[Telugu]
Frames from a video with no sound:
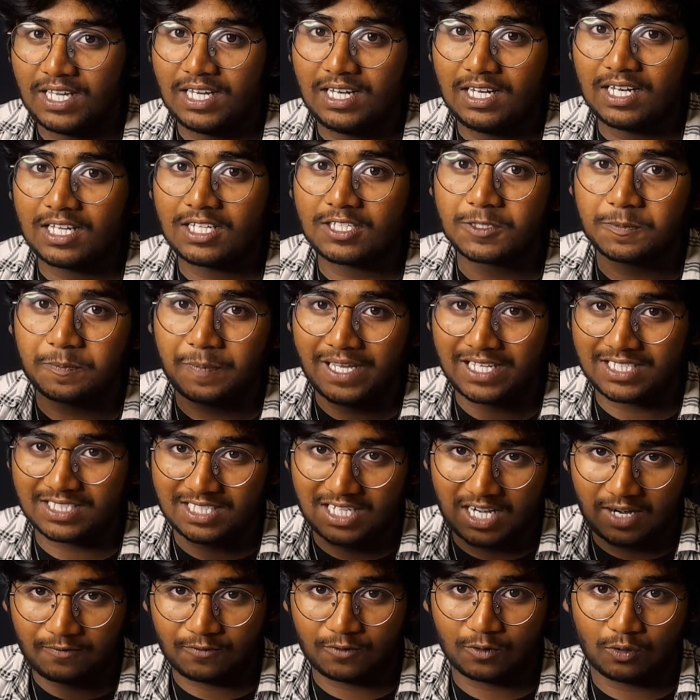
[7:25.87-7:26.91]
వీళ్ళ స్పేస్
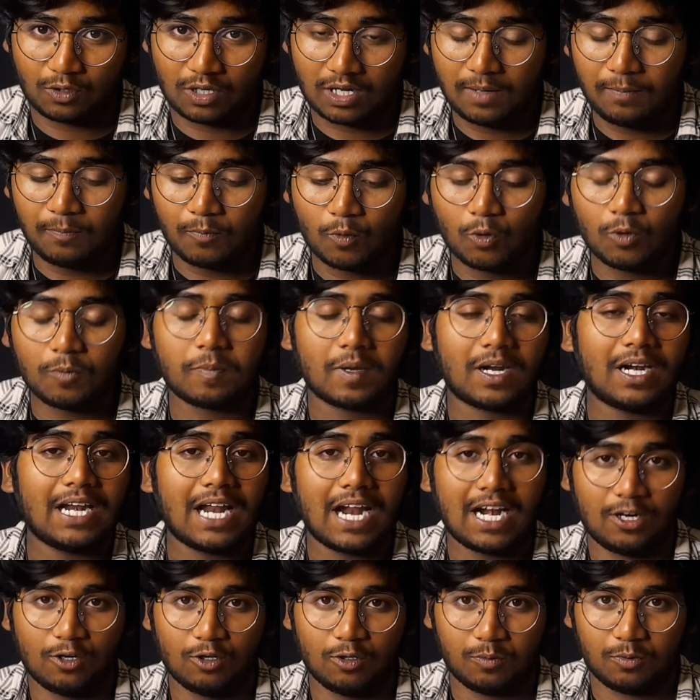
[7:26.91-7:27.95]
క్రాఫ్ట్ కూడా మూన్ పైన
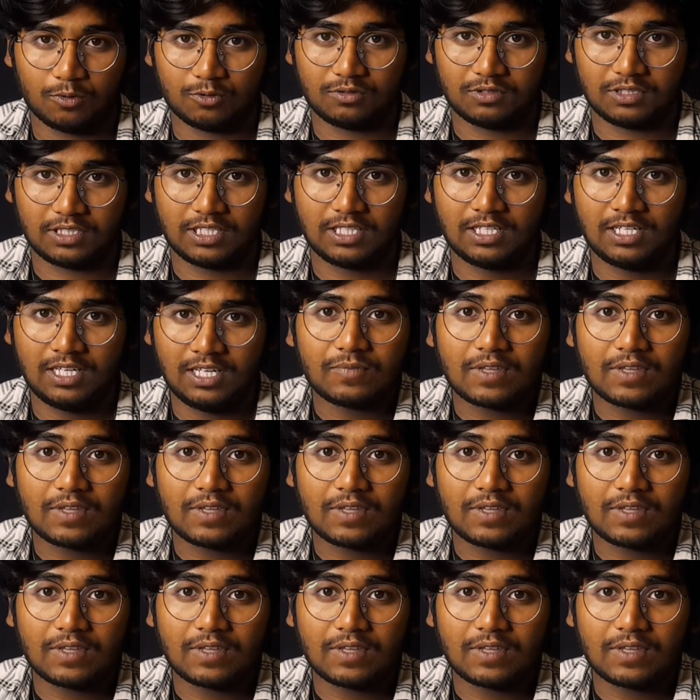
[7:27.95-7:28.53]
ల్యాండ్ అవబోతుంది